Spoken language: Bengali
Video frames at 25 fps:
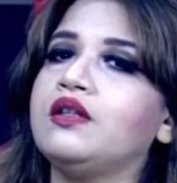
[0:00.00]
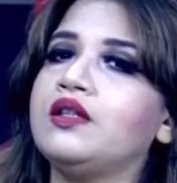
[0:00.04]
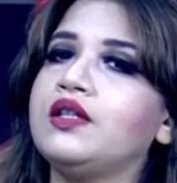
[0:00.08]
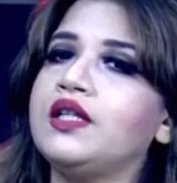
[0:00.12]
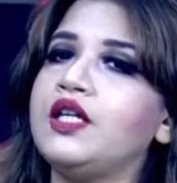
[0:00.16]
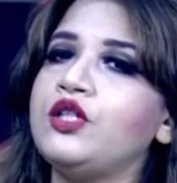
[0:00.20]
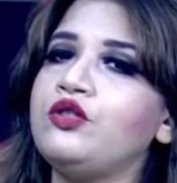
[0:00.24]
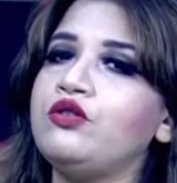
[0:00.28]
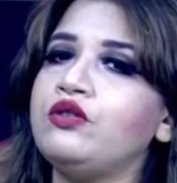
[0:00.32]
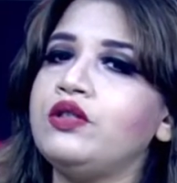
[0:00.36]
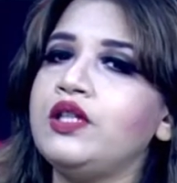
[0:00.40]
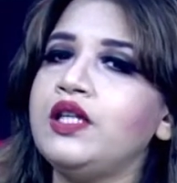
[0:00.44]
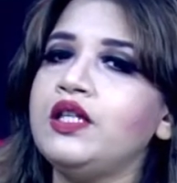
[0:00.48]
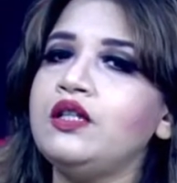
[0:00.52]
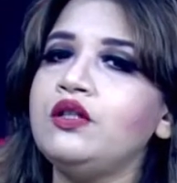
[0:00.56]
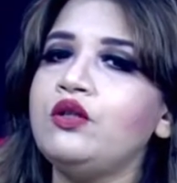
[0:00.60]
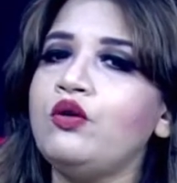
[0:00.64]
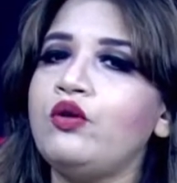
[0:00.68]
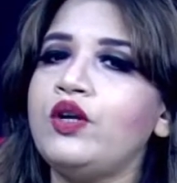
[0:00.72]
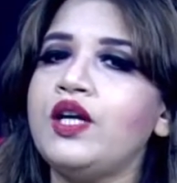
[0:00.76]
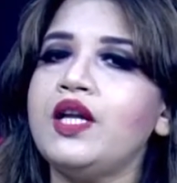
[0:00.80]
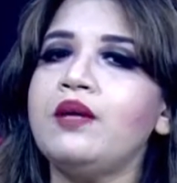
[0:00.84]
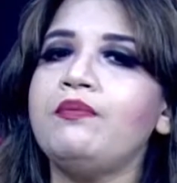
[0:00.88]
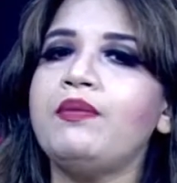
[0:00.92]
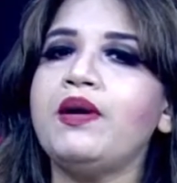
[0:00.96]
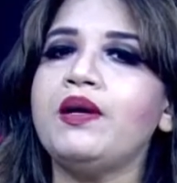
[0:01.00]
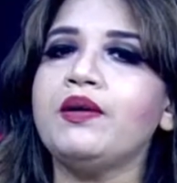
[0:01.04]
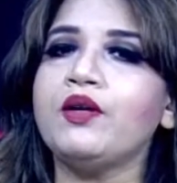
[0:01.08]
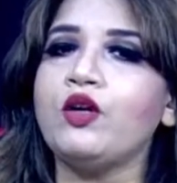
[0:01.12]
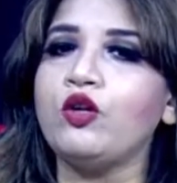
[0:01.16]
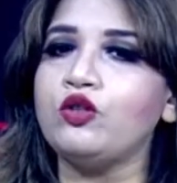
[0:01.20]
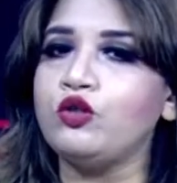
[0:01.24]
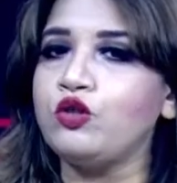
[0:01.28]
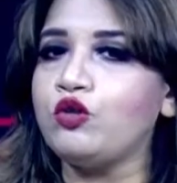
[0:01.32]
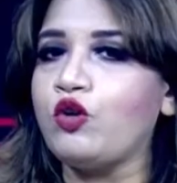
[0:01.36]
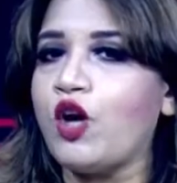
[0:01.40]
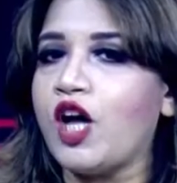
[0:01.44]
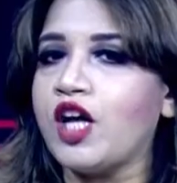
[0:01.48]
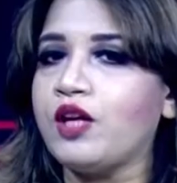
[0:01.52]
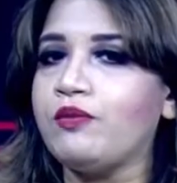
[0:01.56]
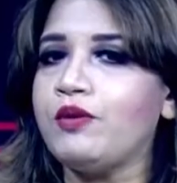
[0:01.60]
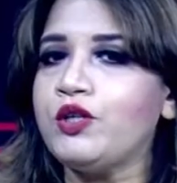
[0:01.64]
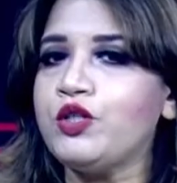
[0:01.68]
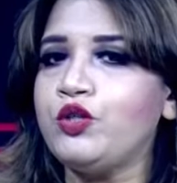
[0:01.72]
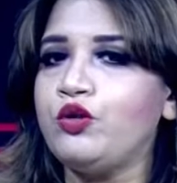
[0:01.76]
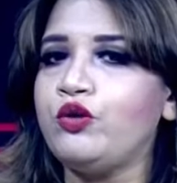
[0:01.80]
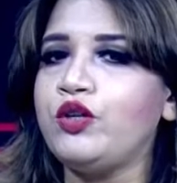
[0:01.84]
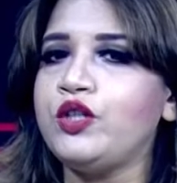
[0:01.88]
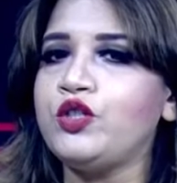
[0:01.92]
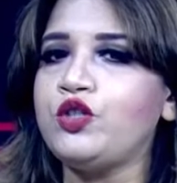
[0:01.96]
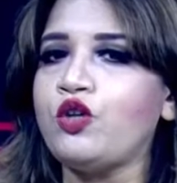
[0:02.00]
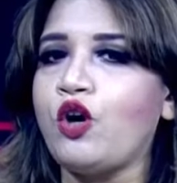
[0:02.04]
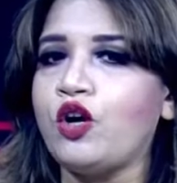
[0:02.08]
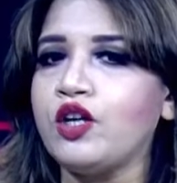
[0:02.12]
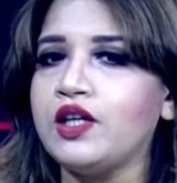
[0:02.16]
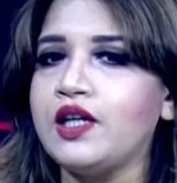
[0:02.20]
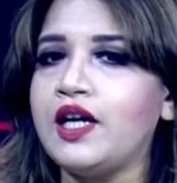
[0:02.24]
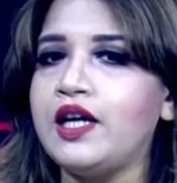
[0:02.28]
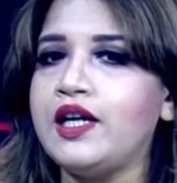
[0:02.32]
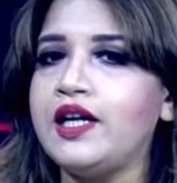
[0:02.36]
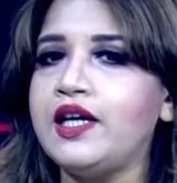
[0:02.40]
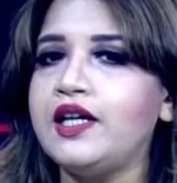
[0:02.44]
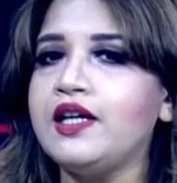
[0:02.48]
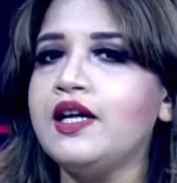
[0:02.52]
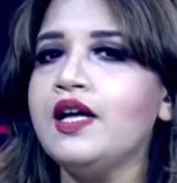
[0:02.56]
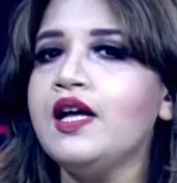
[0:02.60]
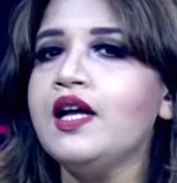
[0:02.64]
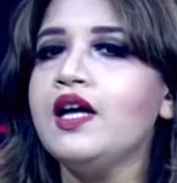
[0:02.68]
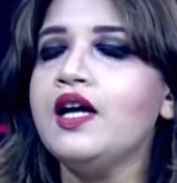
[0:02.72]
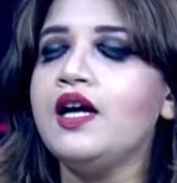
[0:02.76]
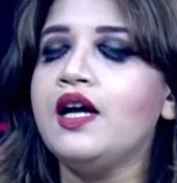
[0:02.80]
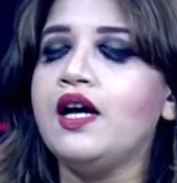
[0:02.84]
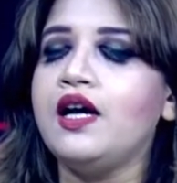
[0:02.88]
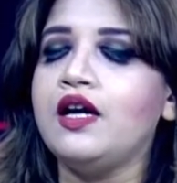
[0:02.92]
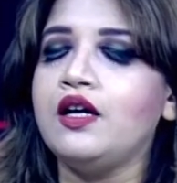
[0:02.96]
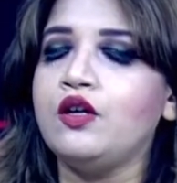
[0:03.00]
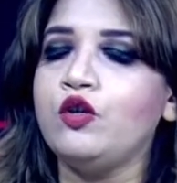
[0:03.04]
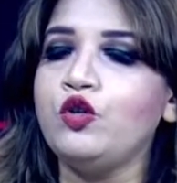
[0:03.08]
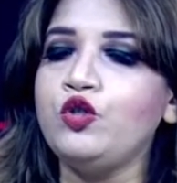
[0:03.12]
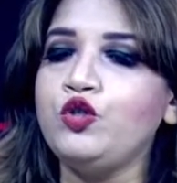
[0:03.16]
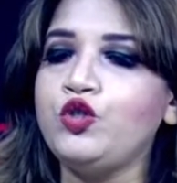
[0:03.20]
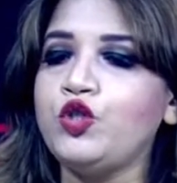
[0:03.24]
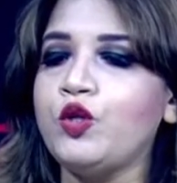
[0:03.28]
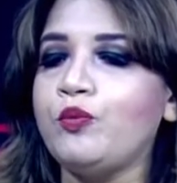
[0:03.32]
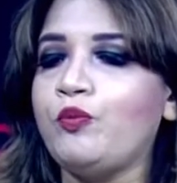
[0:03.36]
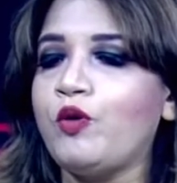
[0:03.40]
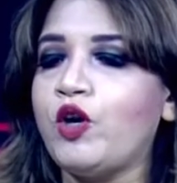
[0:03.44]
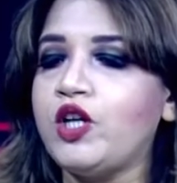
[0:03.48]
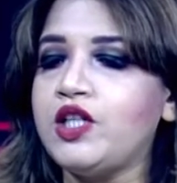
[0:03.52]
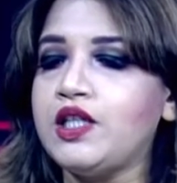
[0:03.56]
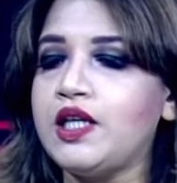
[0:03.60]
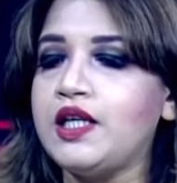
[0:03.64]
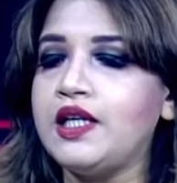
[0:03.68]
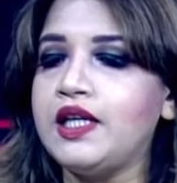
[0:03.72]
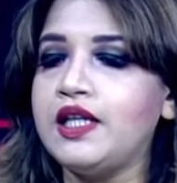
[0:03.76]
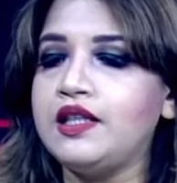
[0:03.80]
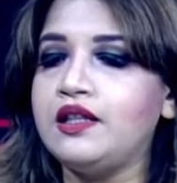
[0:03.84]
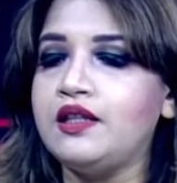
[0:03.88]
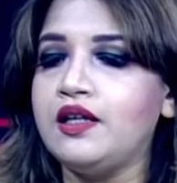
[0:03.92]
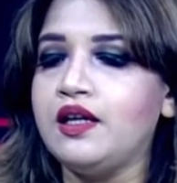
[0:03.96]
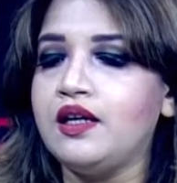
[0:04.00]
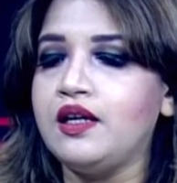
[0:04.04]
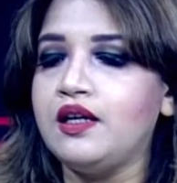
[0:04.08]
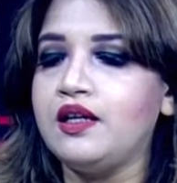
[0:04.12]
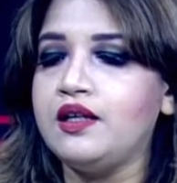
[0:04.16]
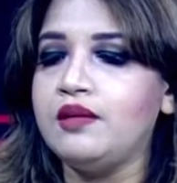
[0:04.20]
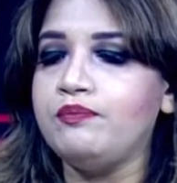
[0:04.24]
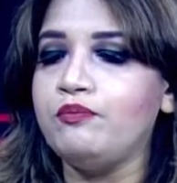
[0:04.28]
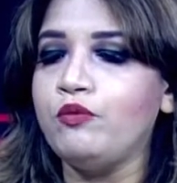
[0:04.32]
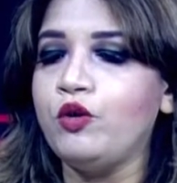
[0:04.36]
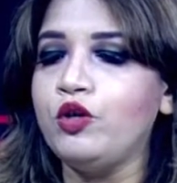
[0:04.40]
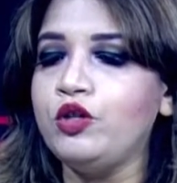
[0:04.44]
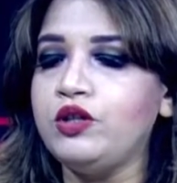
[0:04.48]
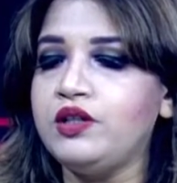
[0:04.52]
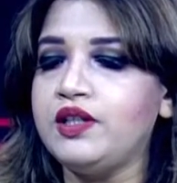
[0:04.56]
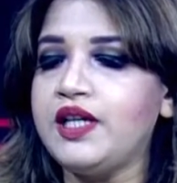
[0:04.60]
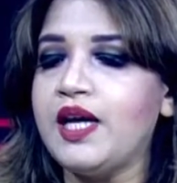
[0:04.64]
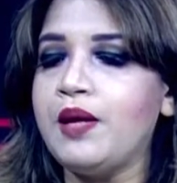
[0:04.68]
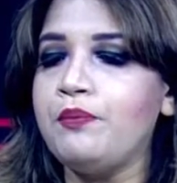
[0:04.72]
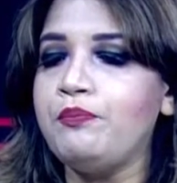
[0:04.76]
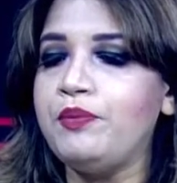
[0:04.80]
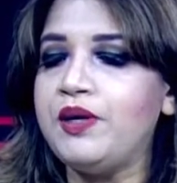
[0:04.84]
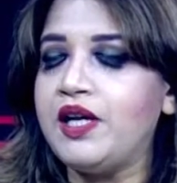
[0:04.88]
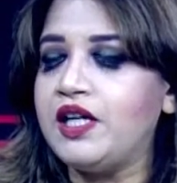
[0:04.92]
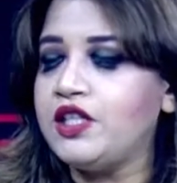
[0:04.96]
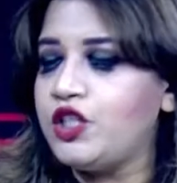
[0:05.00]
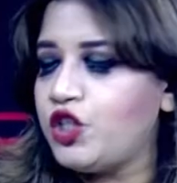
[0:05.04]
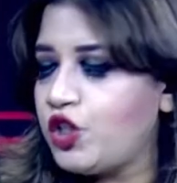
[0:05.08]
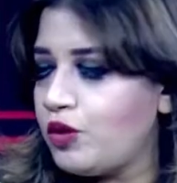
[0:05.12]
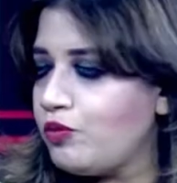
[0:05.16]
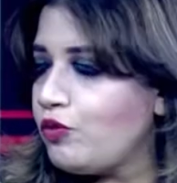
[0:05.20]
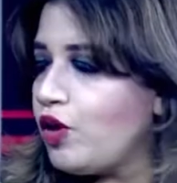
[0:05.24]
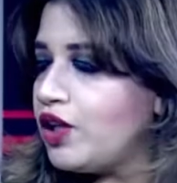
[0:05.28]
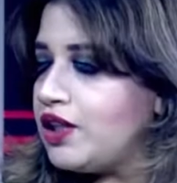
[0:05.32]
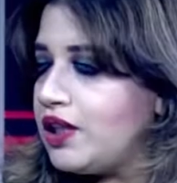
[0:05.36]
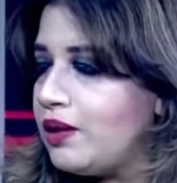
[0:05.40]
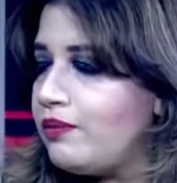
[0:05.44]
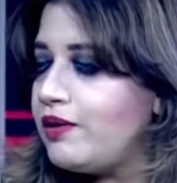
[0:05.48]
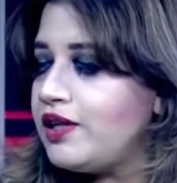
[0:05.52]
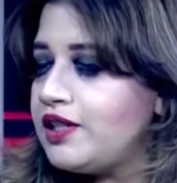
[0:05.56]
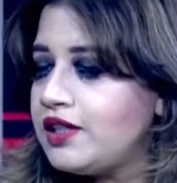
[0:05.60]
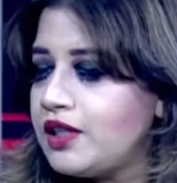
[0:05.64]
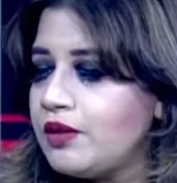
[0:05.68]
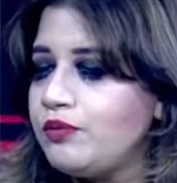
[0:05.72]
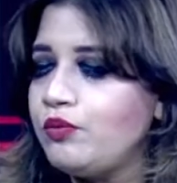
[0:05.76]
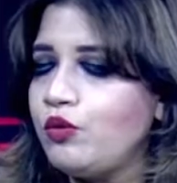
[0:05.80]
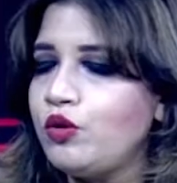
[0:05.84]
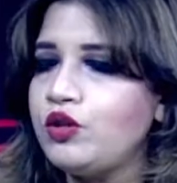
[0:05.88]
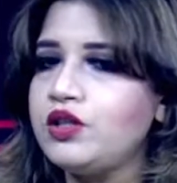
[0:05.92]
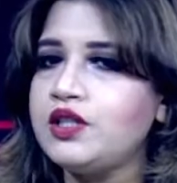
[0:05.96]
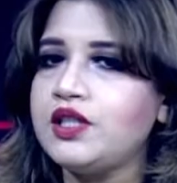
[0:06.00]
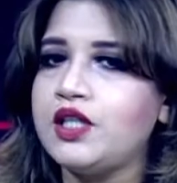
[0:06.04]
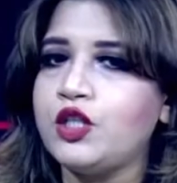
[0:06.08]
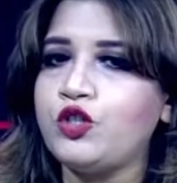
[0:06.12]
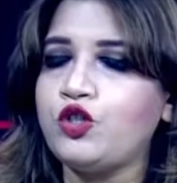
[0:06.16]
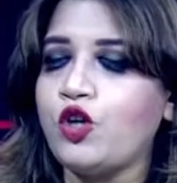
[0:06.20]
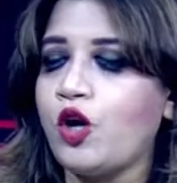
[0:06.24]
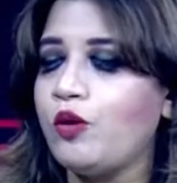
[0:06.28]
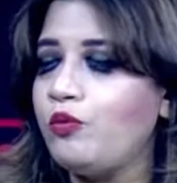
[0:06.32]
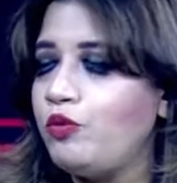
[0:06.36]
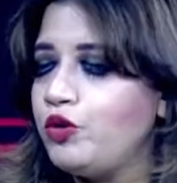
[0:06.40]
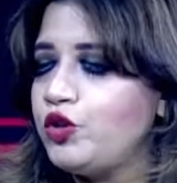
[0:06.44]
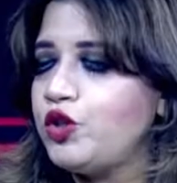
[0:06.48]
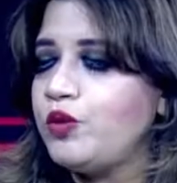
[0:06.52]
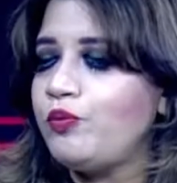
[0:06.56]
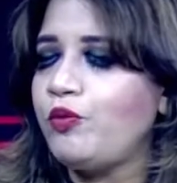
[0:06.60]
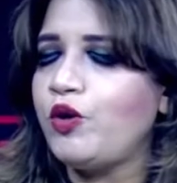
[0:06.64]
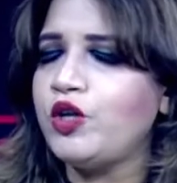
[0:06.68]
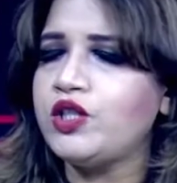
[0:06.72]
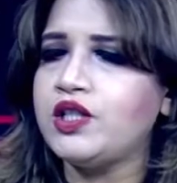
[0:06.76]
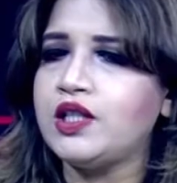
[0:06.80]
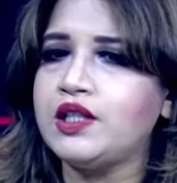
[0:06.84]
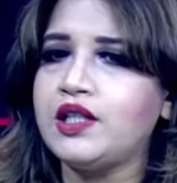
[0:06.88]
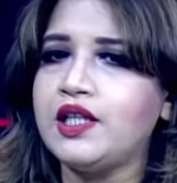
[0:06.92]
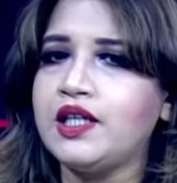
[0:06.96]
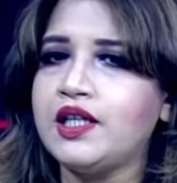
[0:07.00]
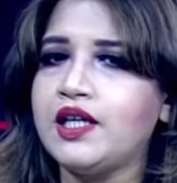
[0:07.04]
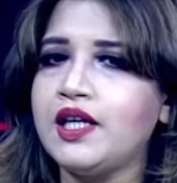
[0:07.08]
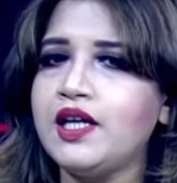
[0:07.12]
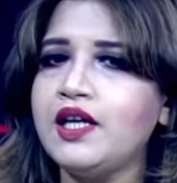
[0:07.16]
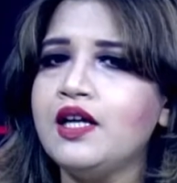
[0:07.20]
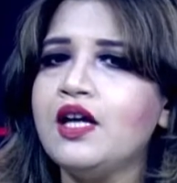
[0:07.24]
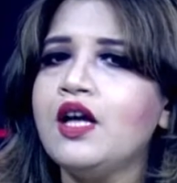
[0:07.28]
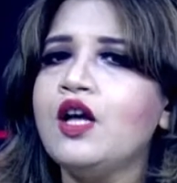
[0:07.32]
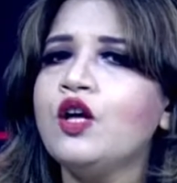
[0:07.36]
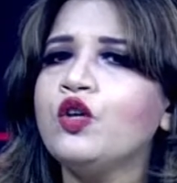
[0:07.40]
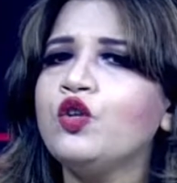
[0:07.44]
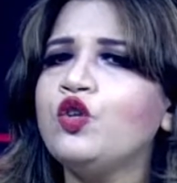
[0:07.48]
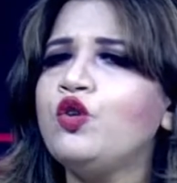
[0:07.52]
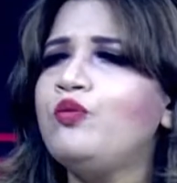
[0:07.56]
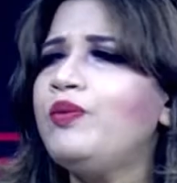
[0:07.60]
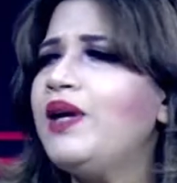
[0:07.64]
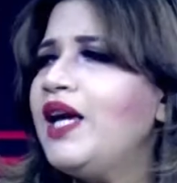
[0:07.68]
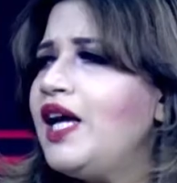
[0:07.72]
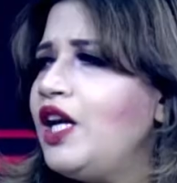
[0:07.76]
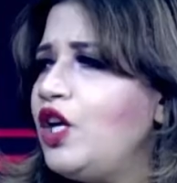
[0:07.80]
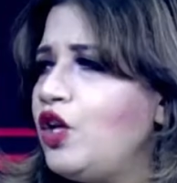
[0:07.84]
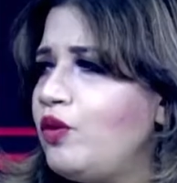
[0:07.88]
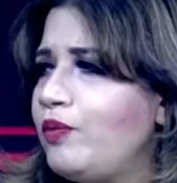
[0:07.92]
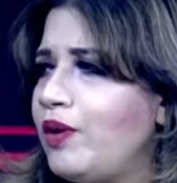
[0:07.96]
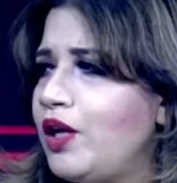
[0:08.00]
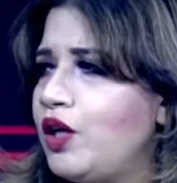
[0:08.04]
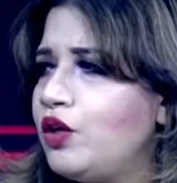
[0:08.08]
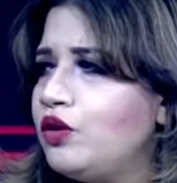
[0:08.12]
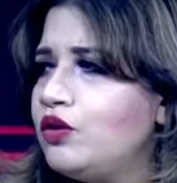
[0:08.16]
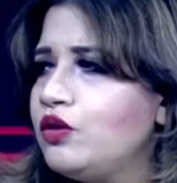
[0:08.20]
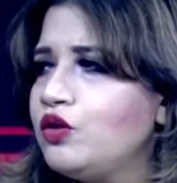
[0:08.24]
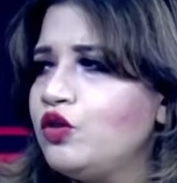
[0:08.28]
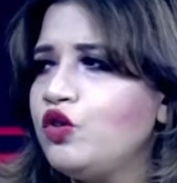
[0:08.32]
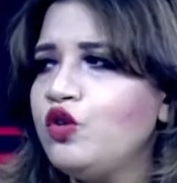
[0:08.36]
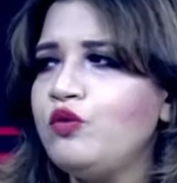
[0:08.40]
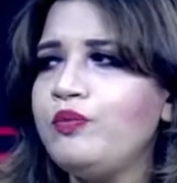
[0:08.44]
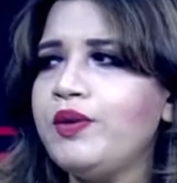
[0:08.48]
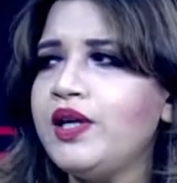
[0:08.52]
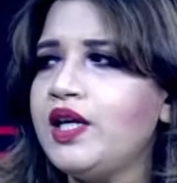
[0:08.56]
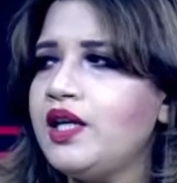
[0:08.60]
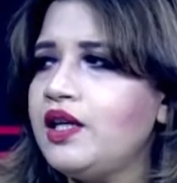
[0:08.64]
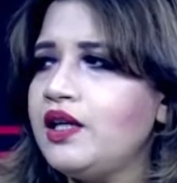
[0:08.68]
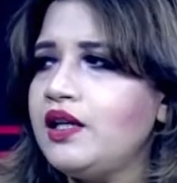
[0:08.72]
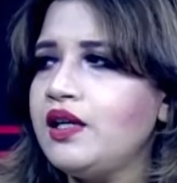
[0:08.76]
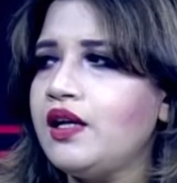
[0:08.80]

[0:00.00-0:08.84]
কিছুদিন ধরে বা গত কয়েক মাস ধরে সরকারের উচ্চ পর্যায়ের মন্ত্রী এমপিরা যেসব কথাবার্তা বলছে সর্বোচ্চ পর্যায় থেকে খুবই এলোমেলো খুবই